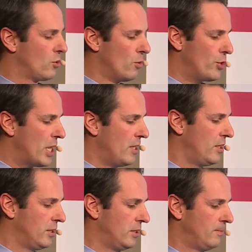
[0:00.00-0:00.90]

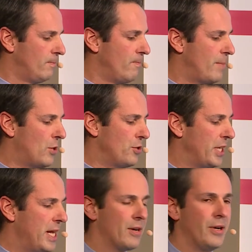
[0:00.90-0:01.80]
kommunale ähm,
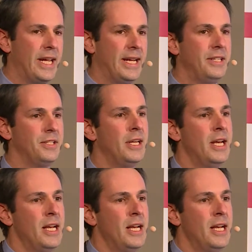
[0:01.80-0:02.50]
Bauträger oder ähnliche,